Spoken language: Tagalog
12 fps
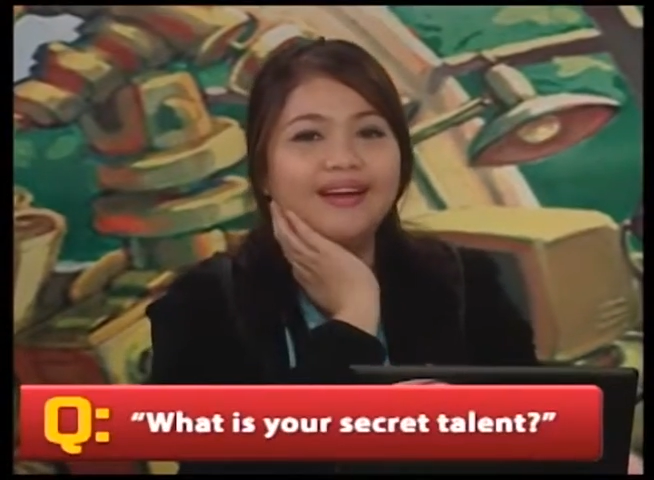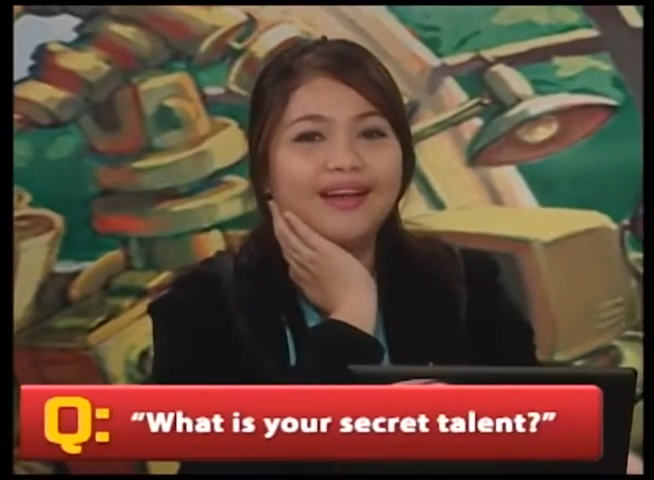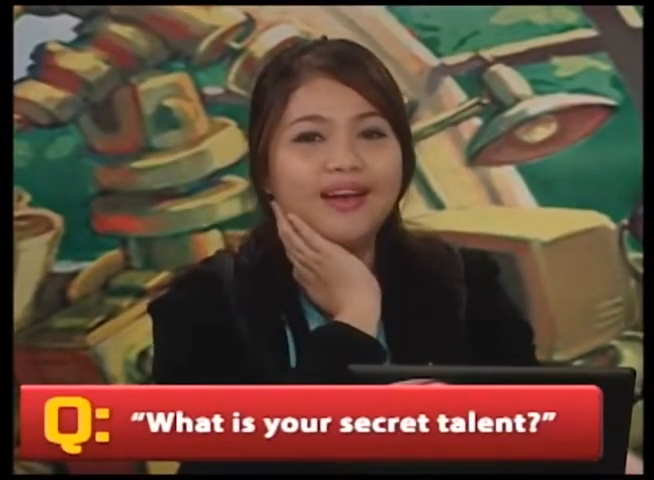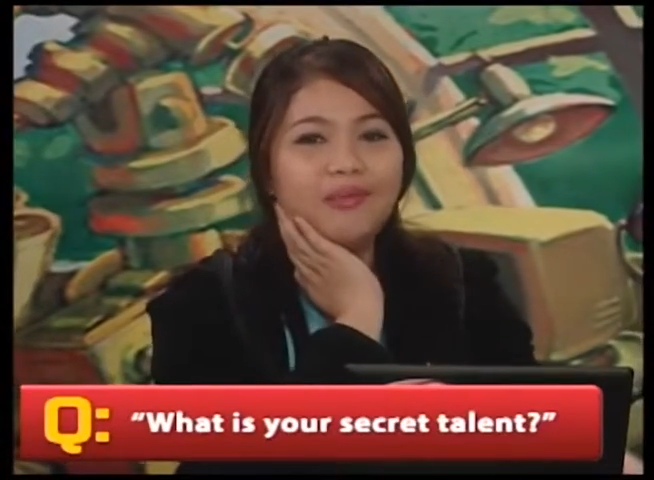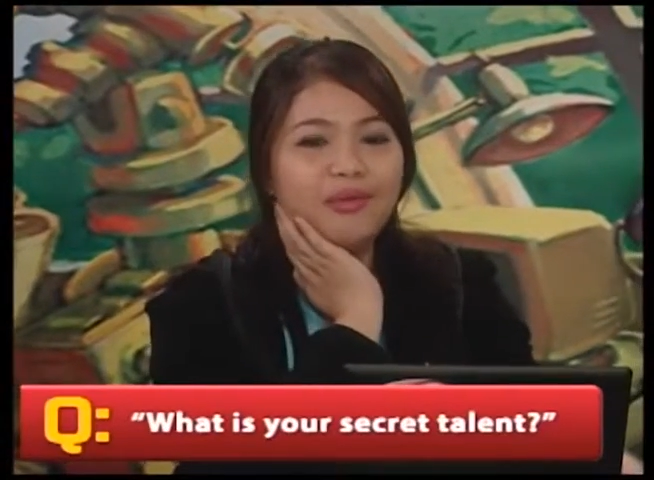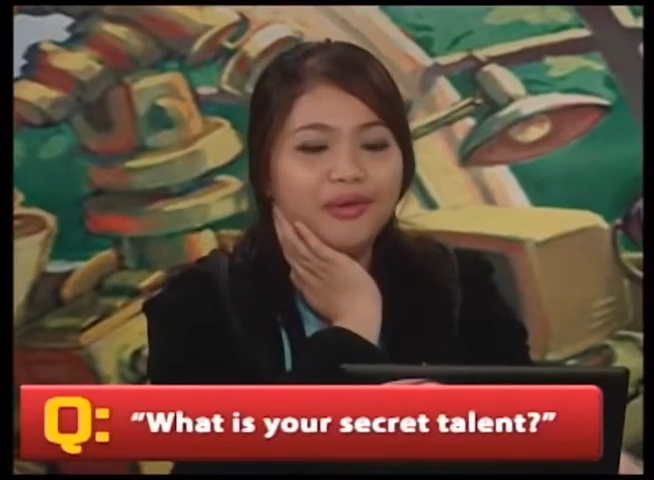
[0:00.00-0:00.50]

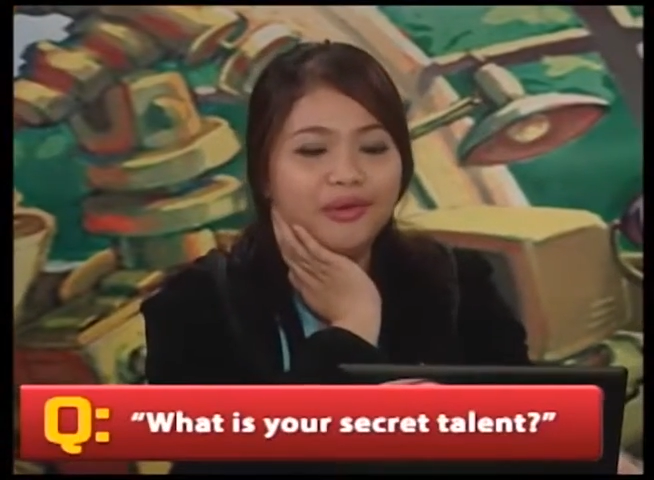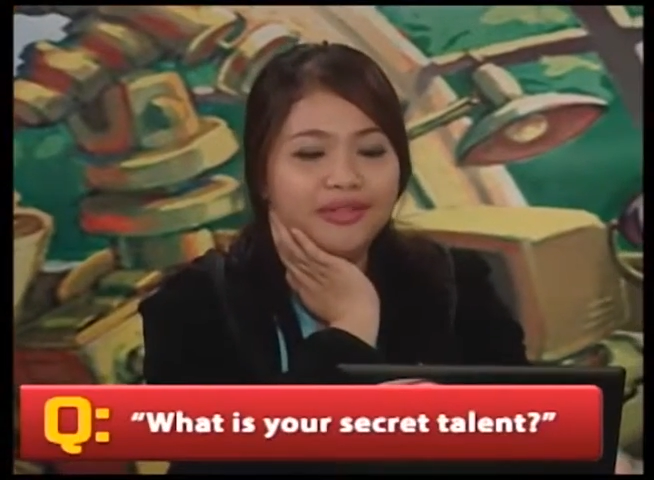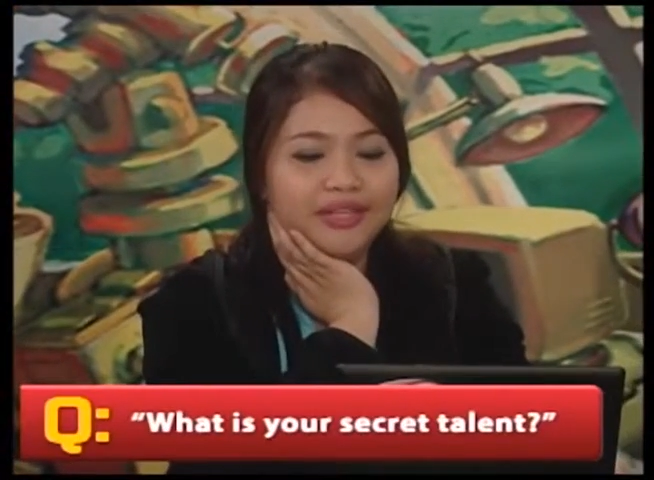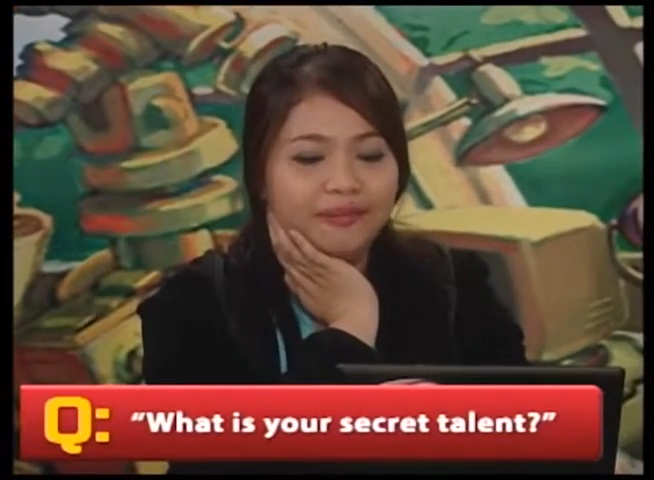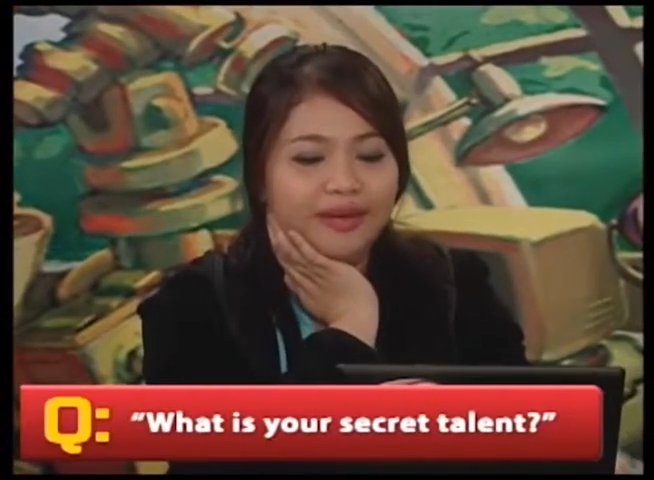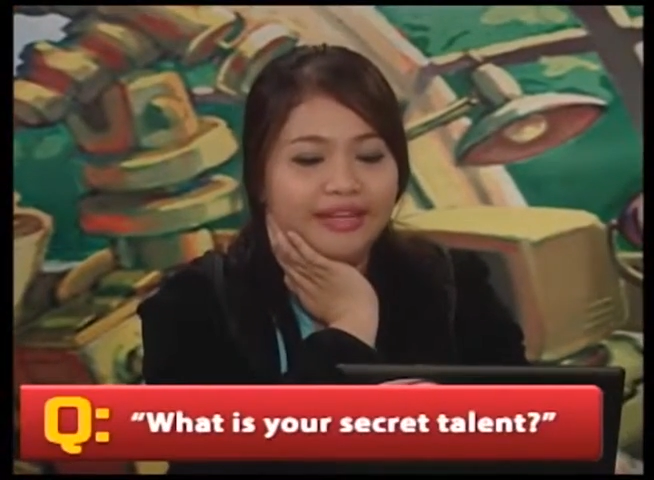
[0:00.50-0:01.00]
alam mo yun,
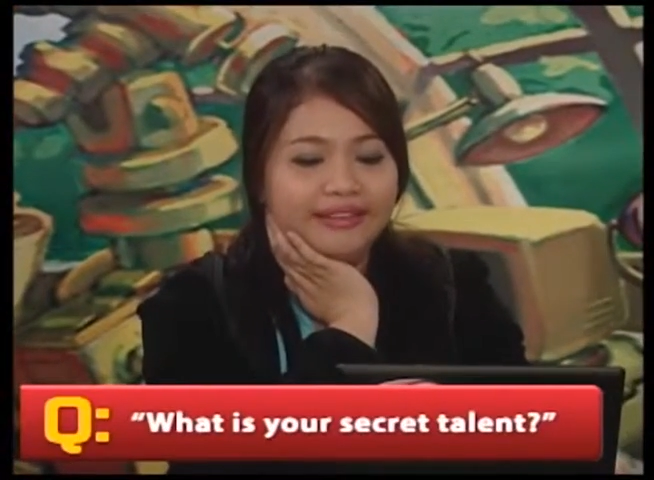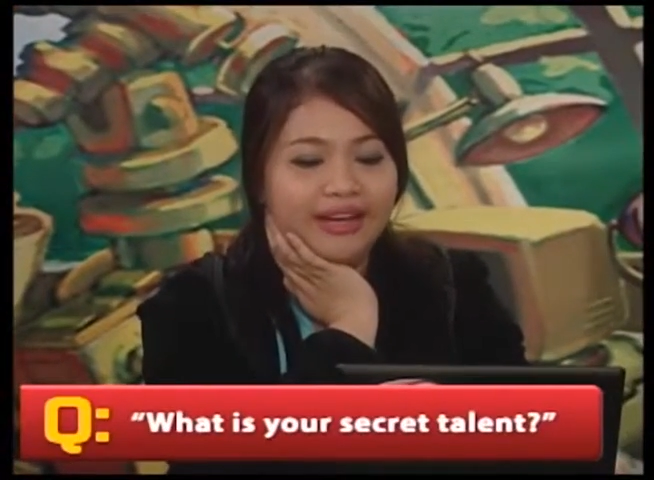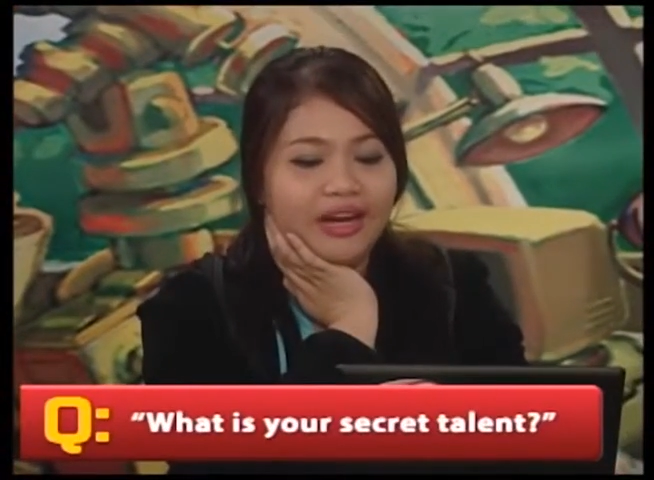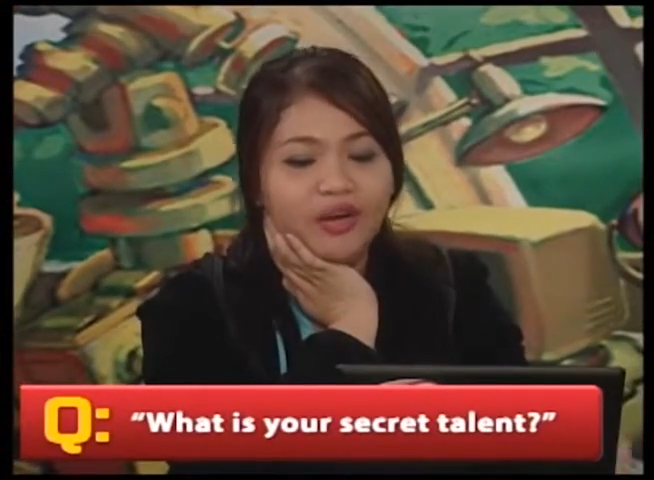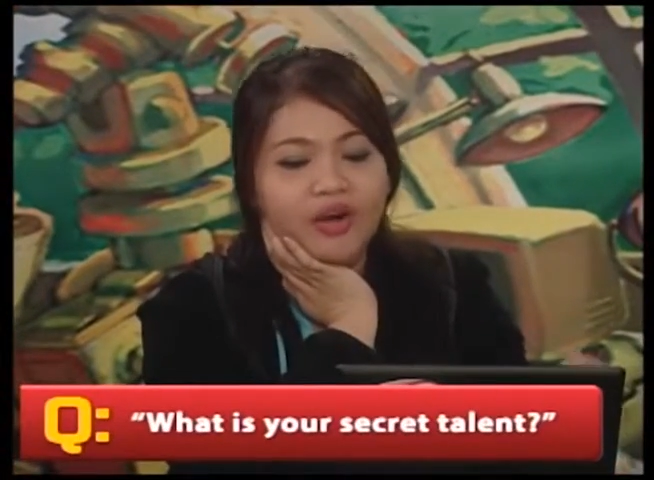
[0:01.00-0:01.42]
depend, ako,